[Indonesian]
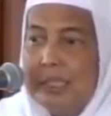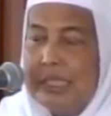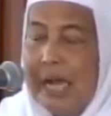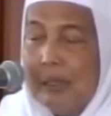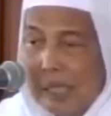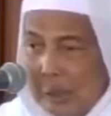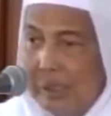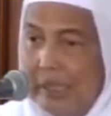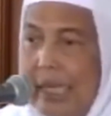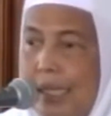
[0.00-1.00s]
Insya Allah itu
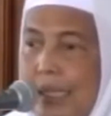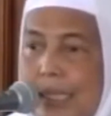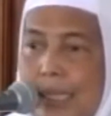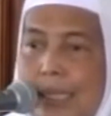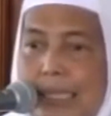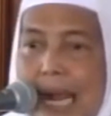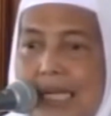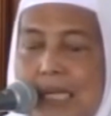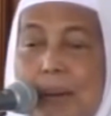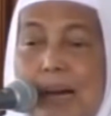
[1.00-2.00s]
di sini,
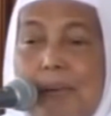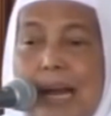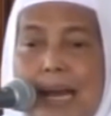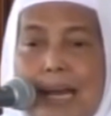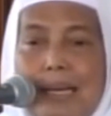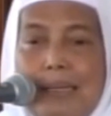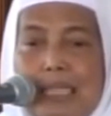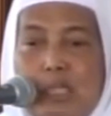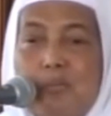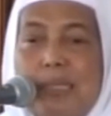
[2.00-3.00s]
jangan dibawa.
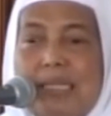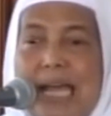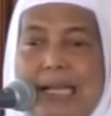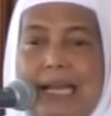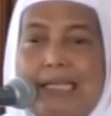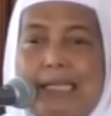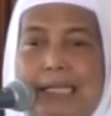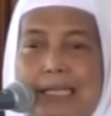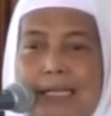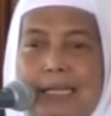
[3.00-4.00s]
Itu mentah
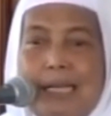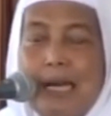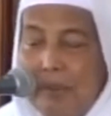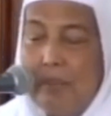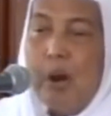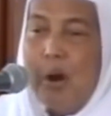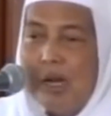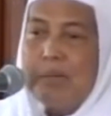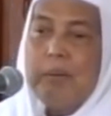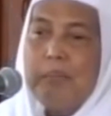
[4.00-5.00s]
lagi.
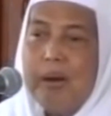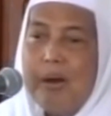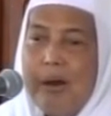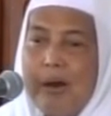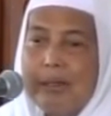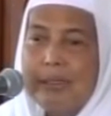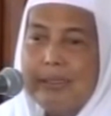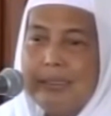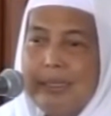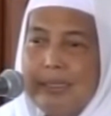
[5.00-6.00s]
Memohon, memohon.
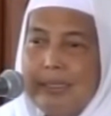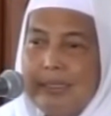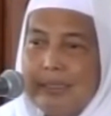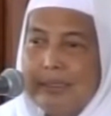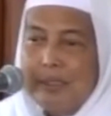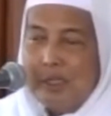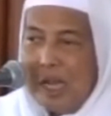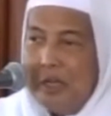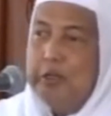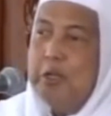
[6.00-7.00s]

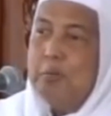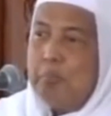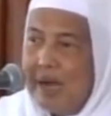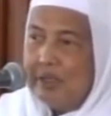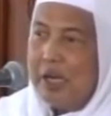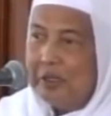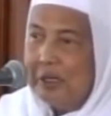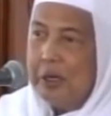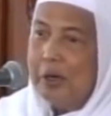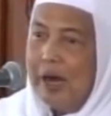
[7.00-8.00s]
Kita ingin bangsa
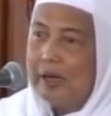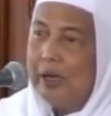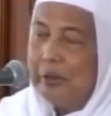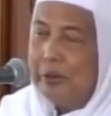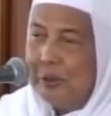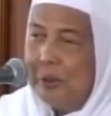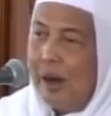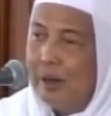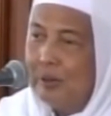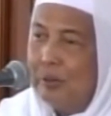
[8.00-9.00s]
dan negara ini
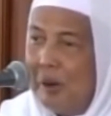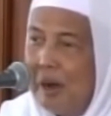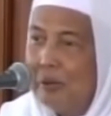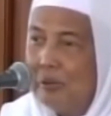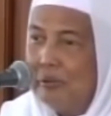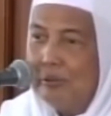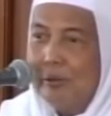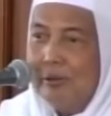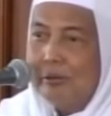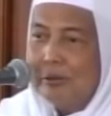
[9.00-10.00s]
anu anu.
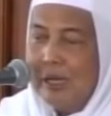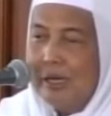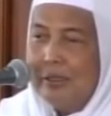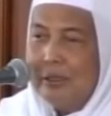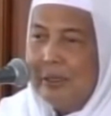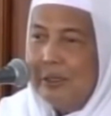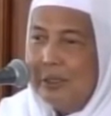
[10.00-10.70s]
Tidak.